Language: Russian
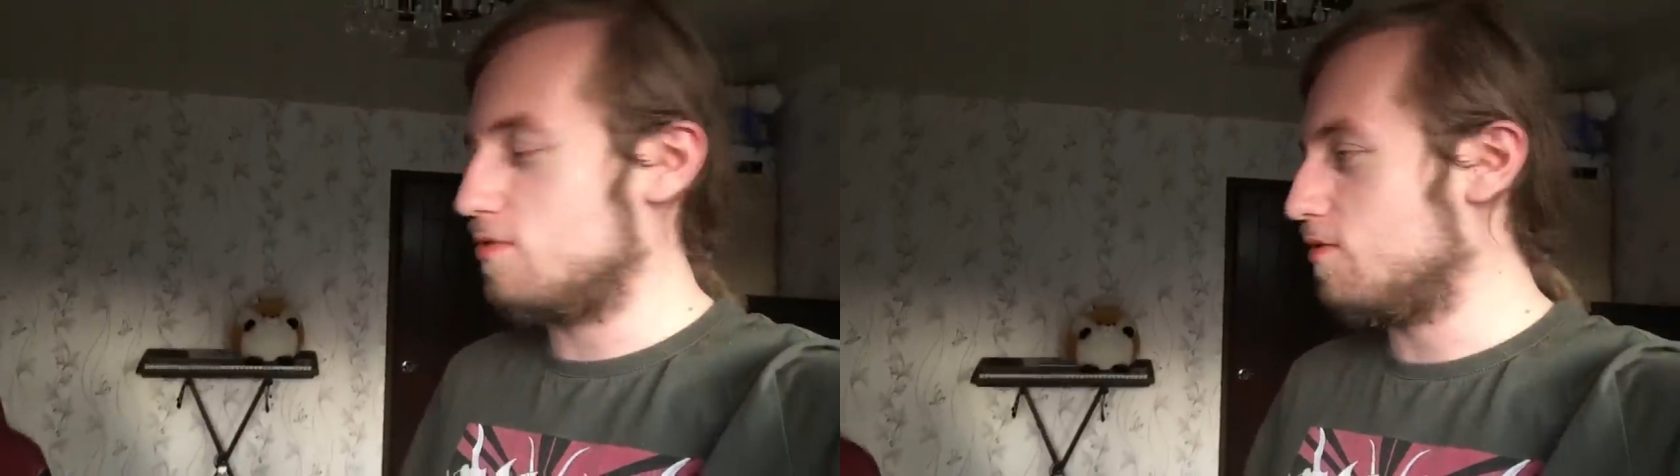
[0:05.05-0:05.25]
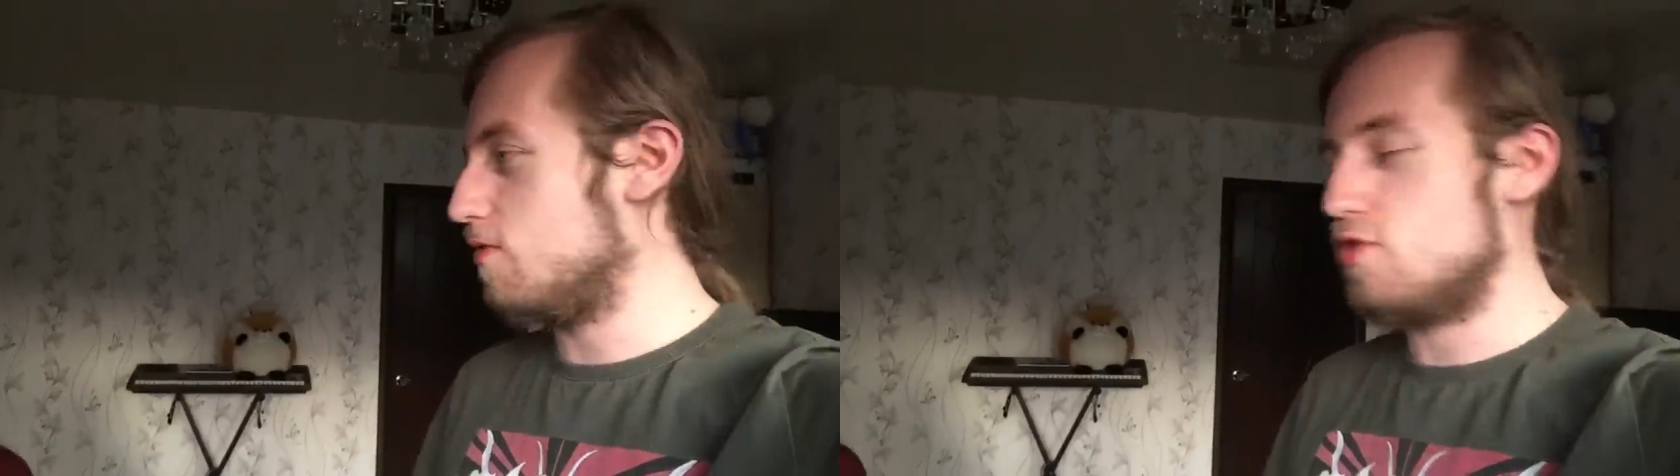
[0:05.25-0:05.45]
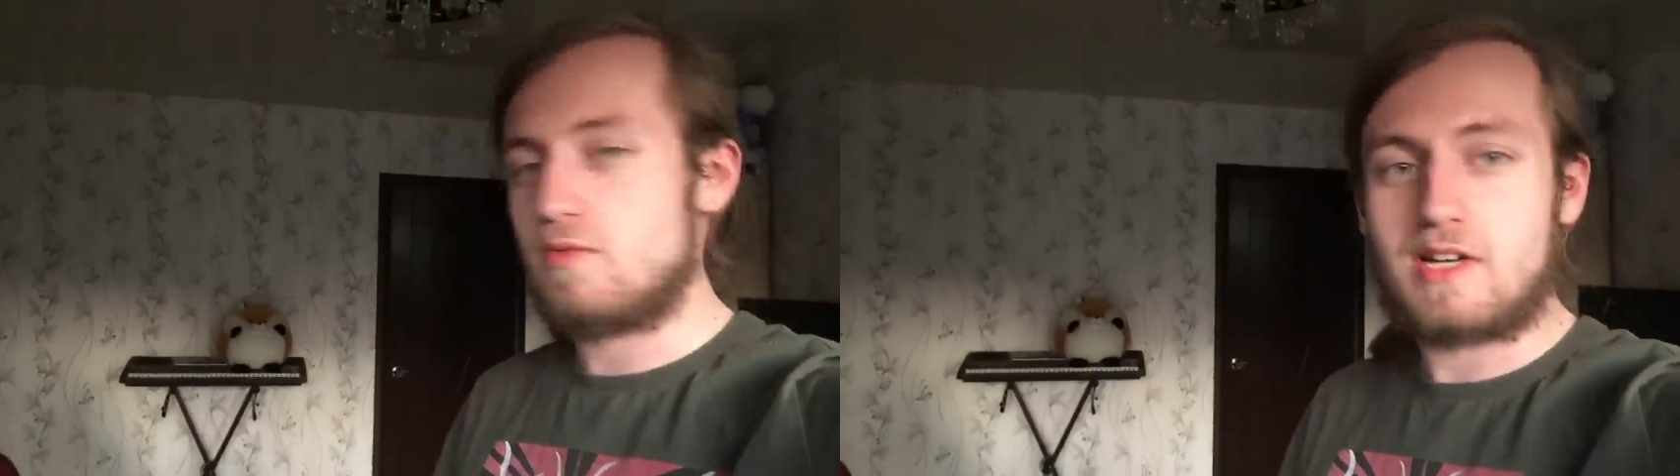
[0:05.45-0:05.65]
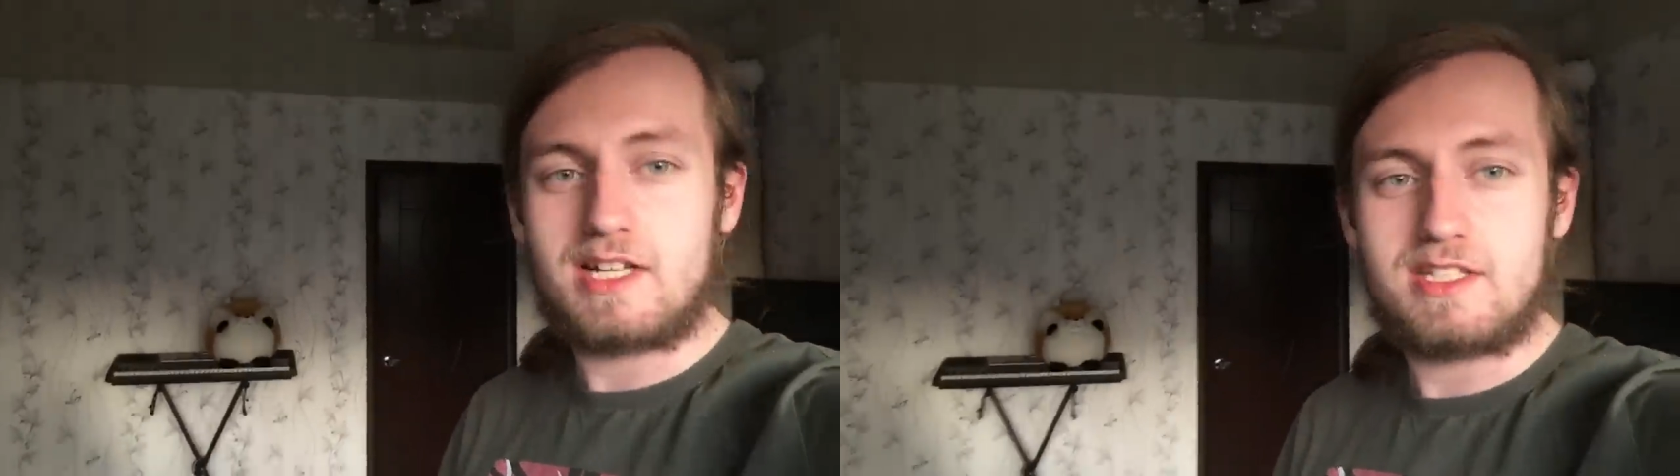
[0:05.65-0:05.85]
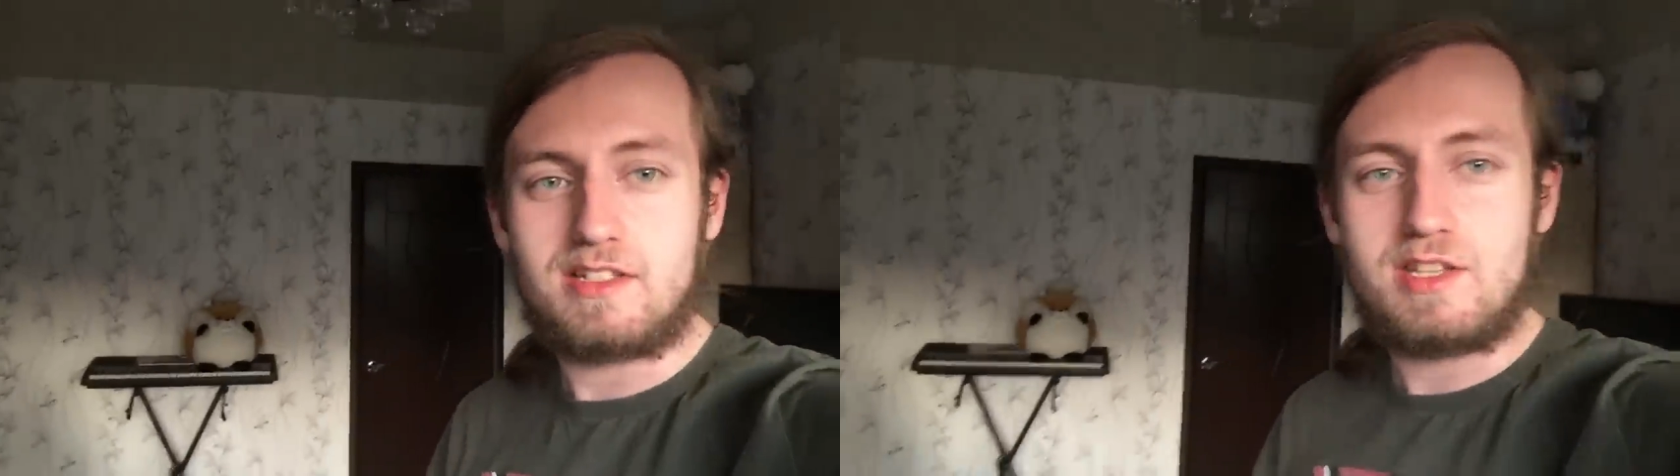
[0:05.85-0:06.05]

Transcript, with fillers: ну, видео выходило